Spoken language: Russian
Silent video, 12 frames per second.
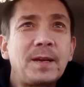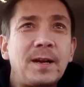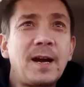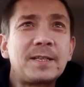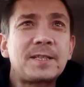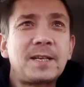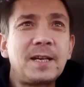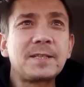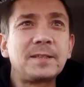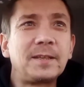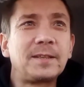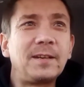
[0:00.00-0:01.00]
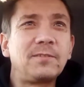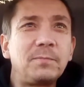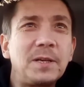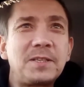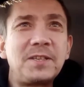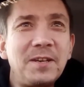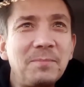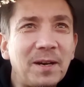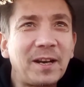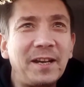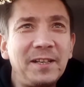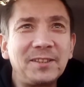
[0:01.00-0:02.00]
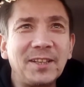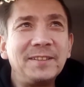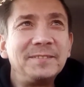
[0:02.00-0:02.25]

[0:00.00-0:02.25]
Как сказано, да, в «Мастере Маргарита».